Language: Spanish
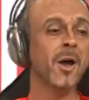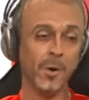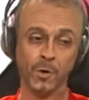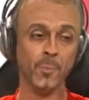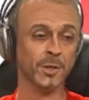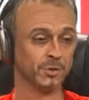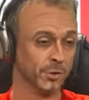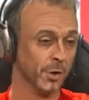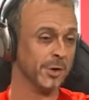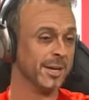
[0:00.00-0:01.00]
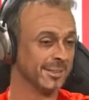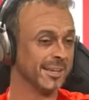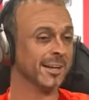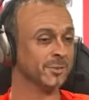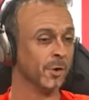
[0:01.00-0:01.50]
¿Cómo estoy hoy?
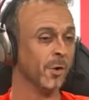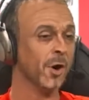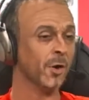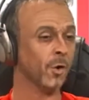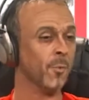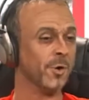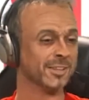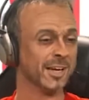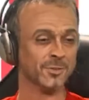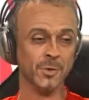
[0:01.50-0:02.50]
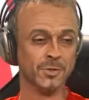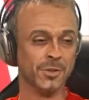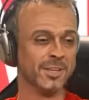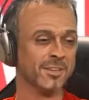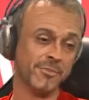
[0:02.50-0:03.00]
Exacto. ¿Cómo estás, Lucho?
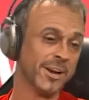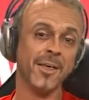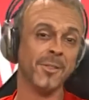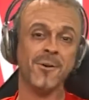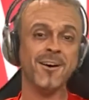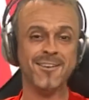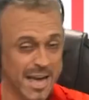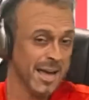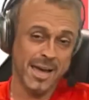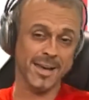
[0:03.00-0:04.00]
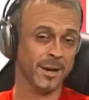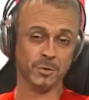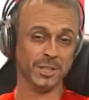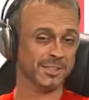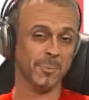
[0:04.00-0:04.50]
Desenfrenado. Era un
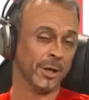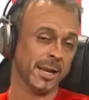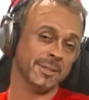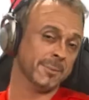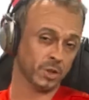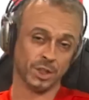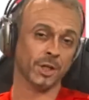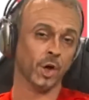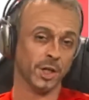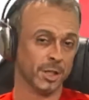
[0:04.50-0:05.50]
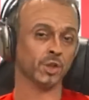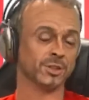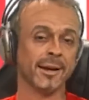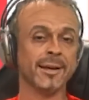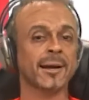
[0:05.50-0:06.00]
chiste porque le metimos siete goles a
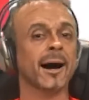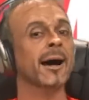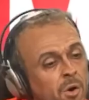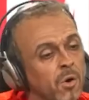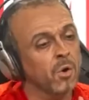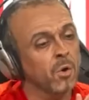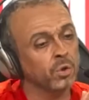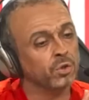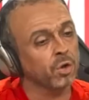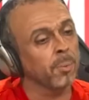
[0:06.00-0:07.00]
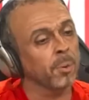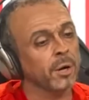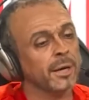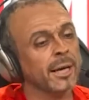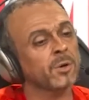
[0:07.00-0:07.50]
Costa Rica. Lucho,
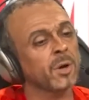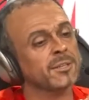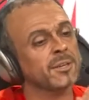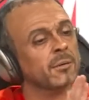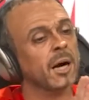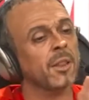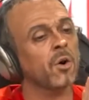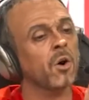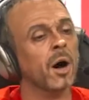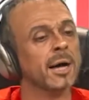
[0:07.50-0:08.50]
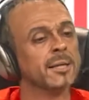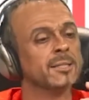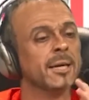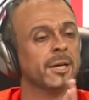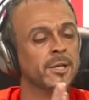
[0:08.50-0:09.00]
¿por qué no has llevado a
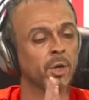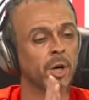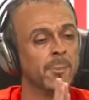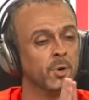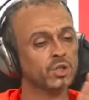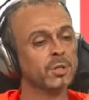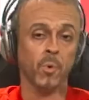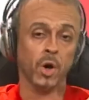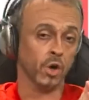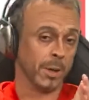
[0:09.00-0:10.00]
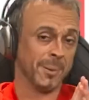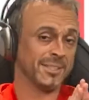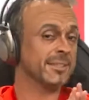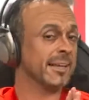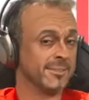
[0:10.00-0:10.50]
Sergio Ramos? Bueno, lo que
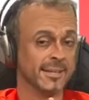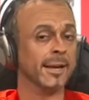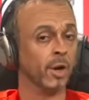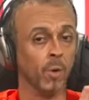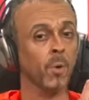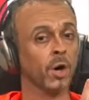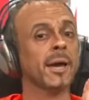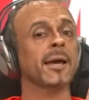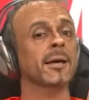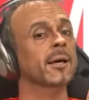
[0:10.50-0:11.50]
pasa es que sí que lo convoqué,